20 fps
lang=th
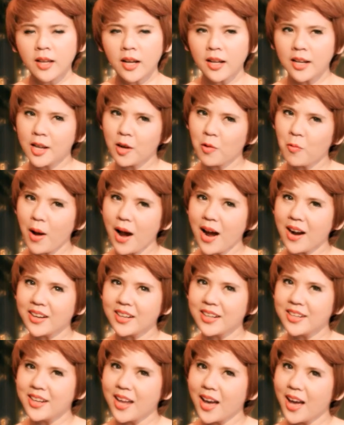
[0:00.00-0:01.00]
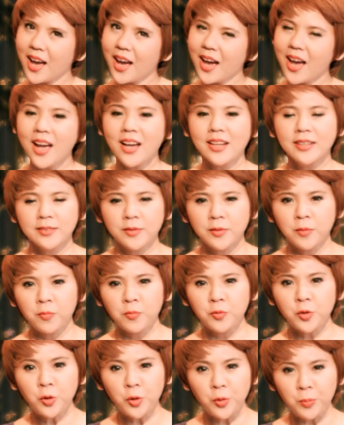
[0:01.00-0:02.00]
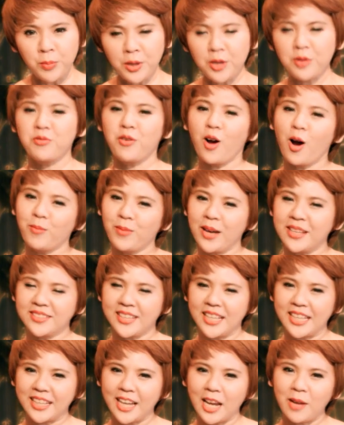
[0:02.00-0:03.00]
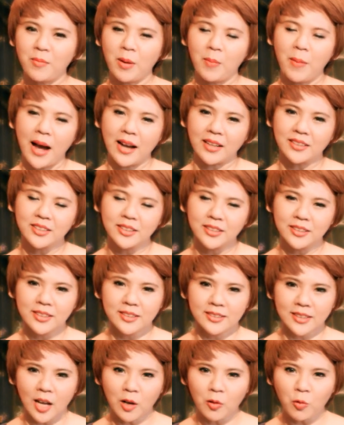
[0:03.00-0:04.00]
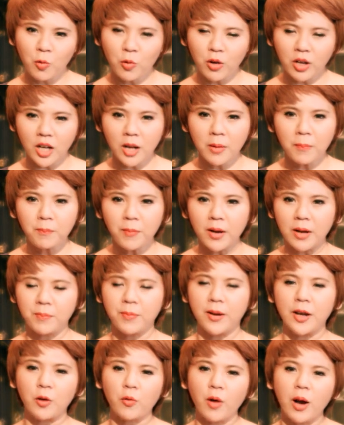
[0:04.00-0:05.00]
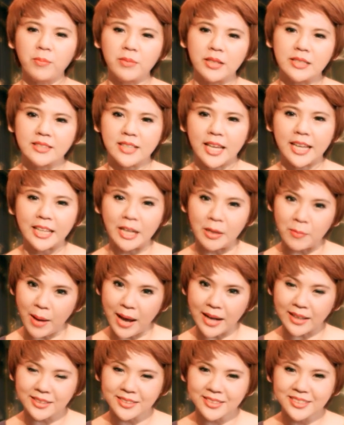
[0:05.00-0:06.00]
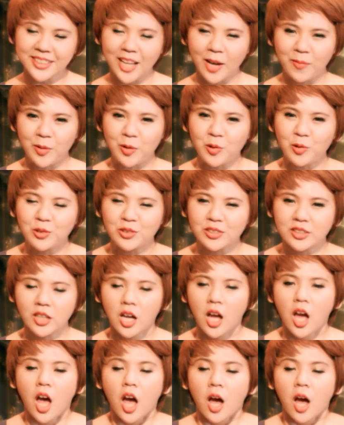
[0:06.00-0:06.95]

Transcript: เขาเรียกว่าอะไรนะดูมีฟอร์มใส่กันมาพักหนึ่งทั้งคู่ก็เริ่มเปิดเผยความในใจกันมากขึ้นทำให้คุณรู้สึก